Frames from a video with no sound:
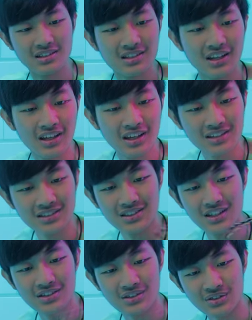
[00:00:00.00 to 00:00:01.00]
轻
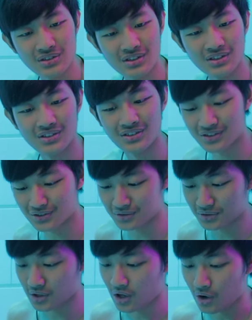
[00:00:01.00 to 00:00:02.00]
轻松
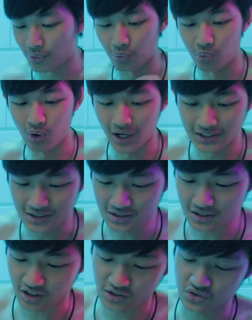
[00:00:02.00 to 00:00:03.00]
松完
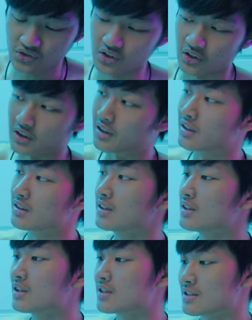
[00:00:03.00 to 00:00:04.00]
成整个
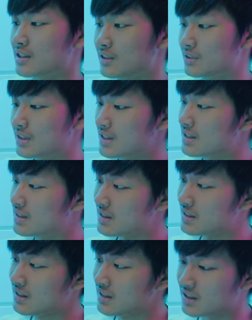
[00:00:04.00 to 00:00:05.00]
扫地机
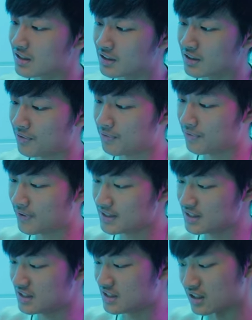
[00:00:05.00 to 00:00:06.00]
器人的
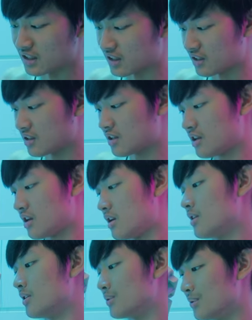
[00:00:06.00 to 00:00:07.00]
分解。
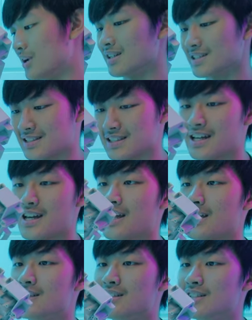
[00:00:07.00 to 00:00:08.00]
哇塞，
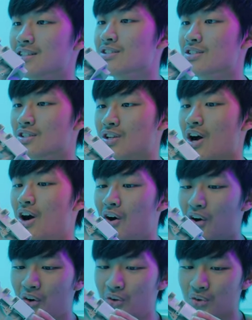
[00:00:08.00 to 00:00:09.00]
真的是
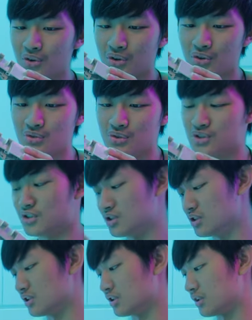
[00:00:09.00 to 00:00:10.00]
超酷
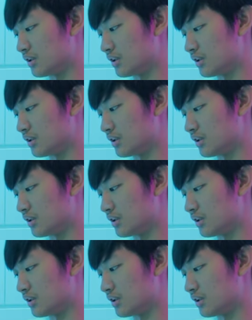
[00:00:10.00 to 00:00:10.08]
炫！